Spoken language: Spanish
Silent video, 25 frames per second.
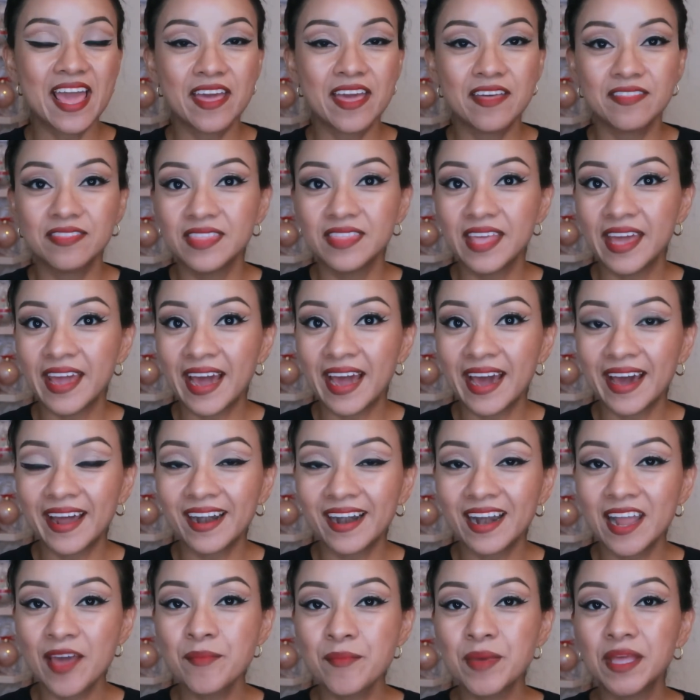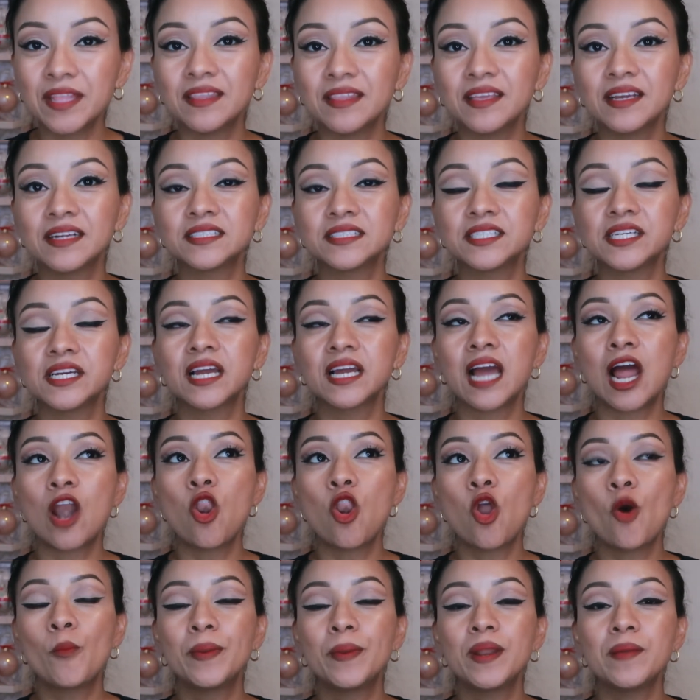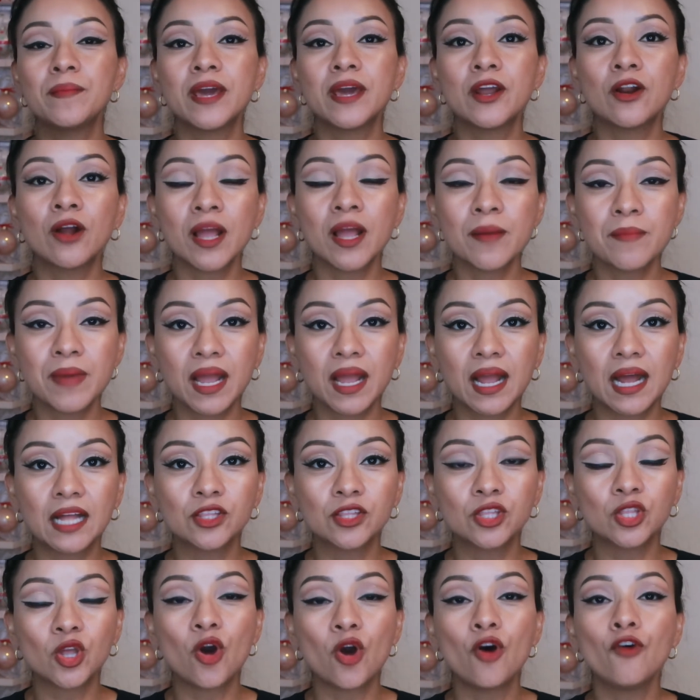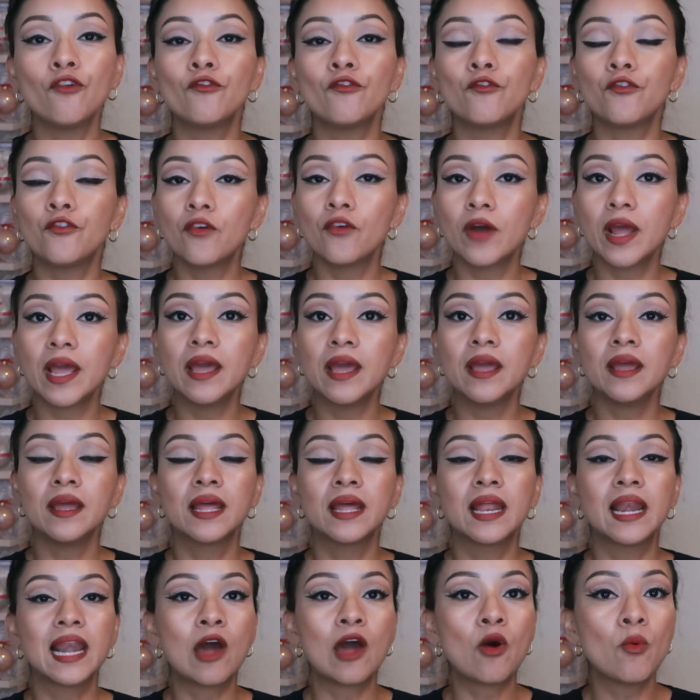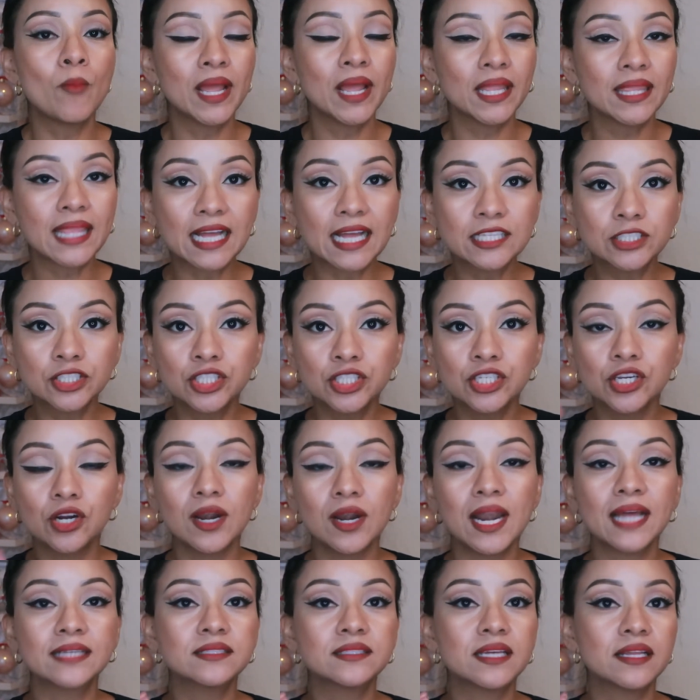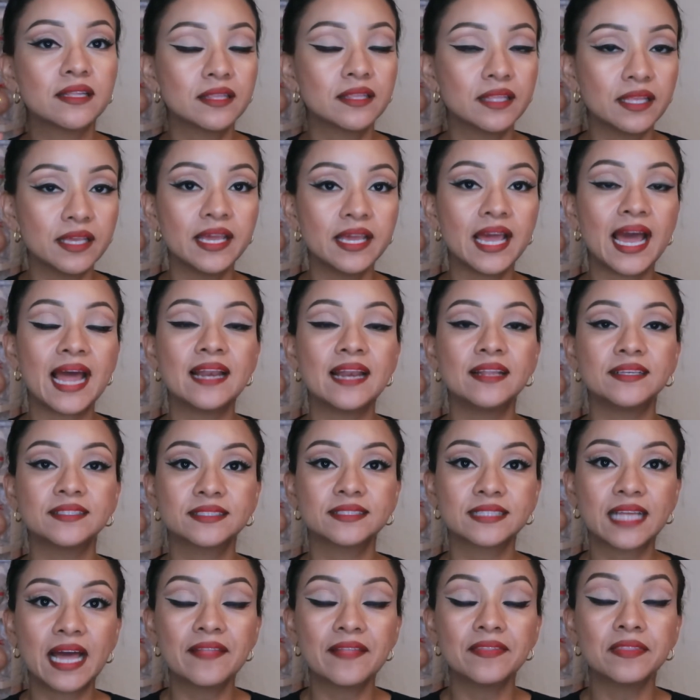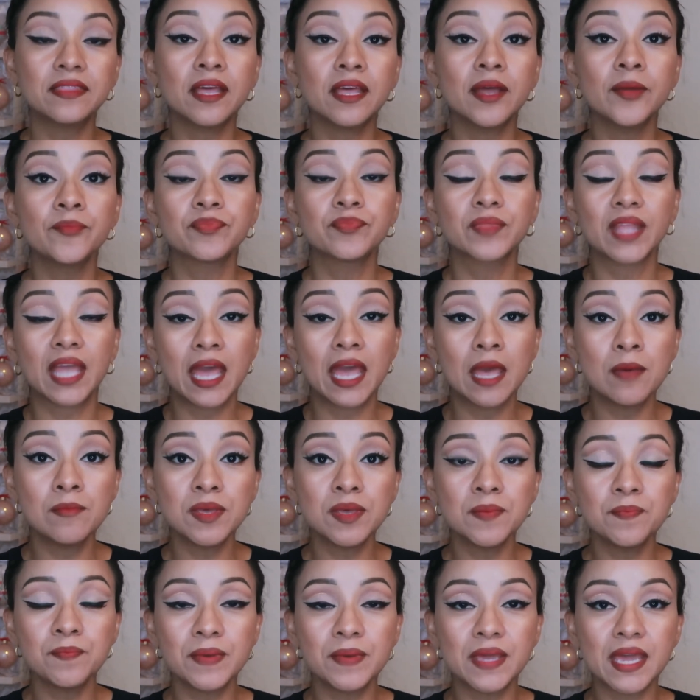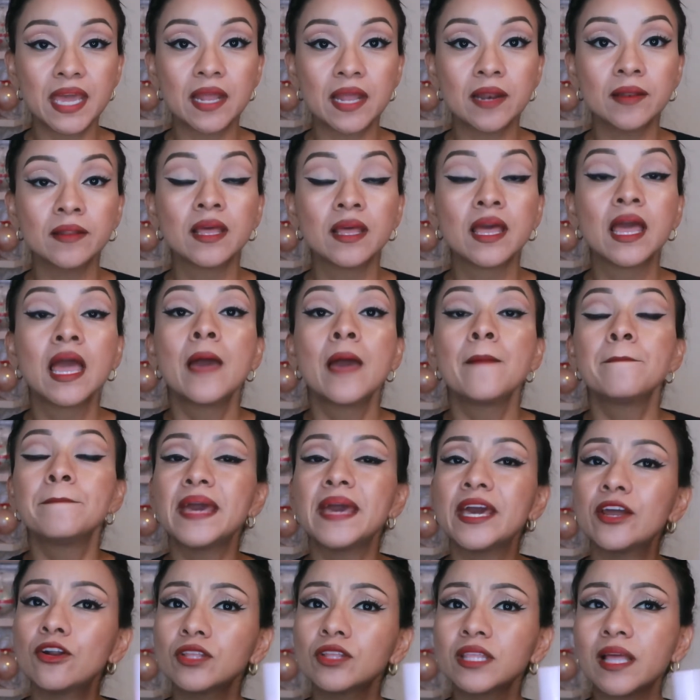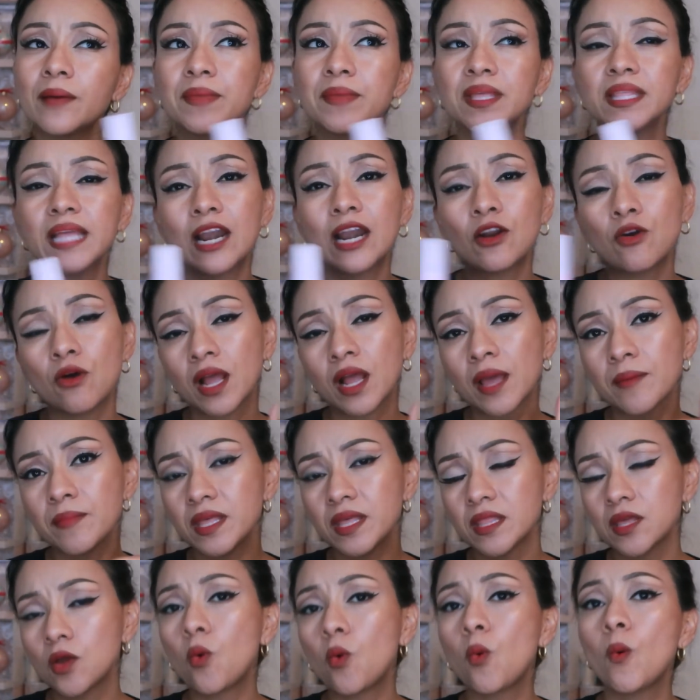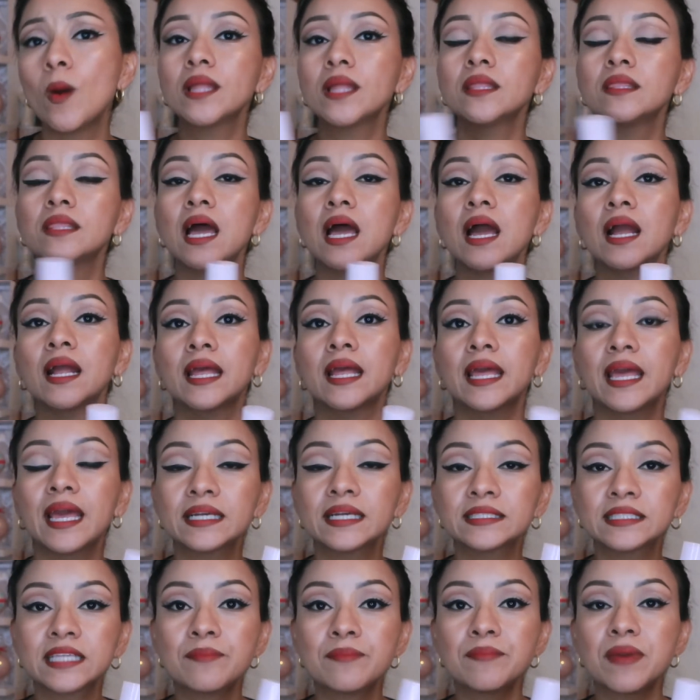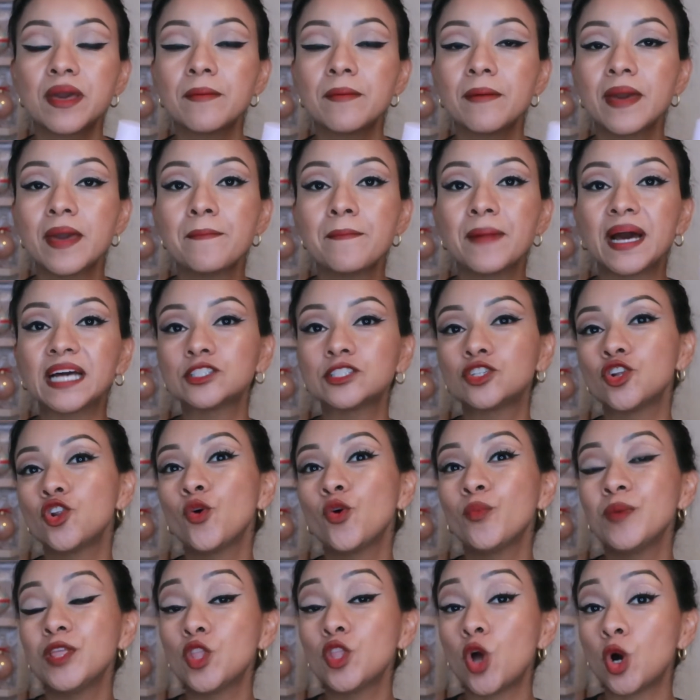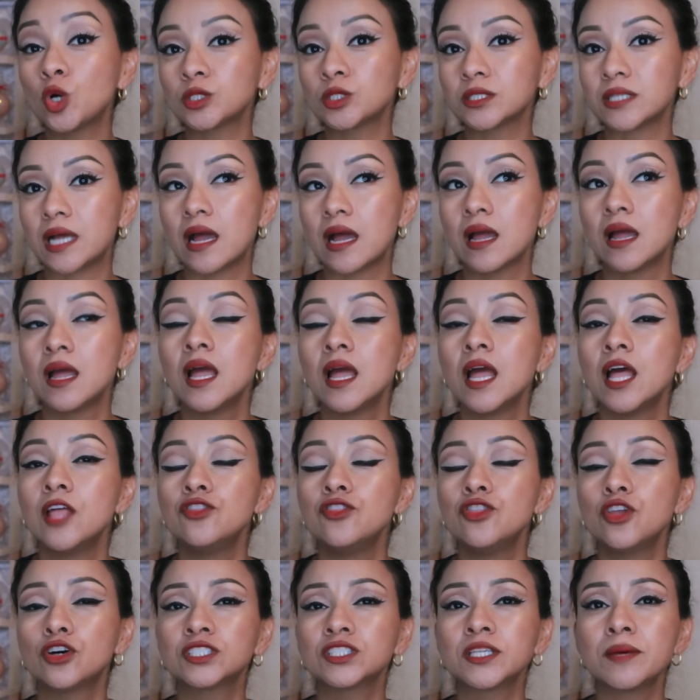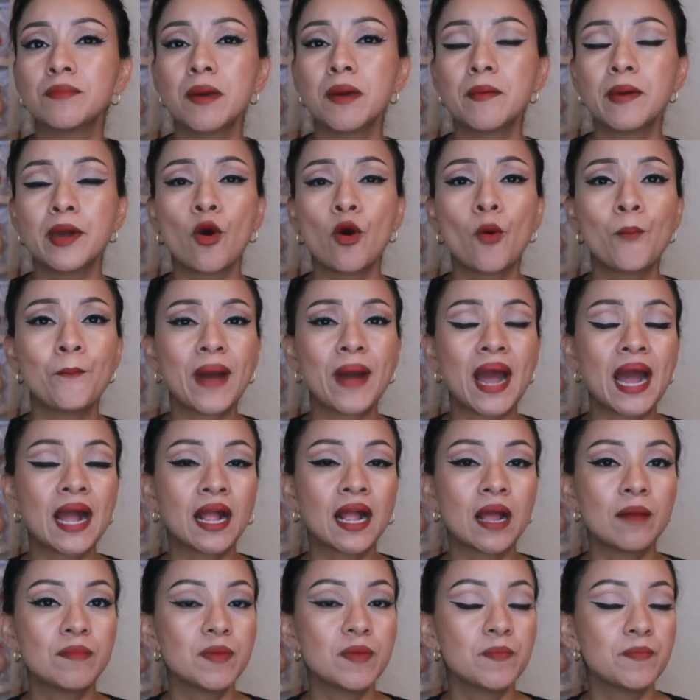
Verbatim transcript: dejarles mentir, chica, lo primero que me encantó fue la humectación, la sentí al instante en mi piel, pero también algo que me di cuenta que se me ve más luminosa. No se me ve opaca mi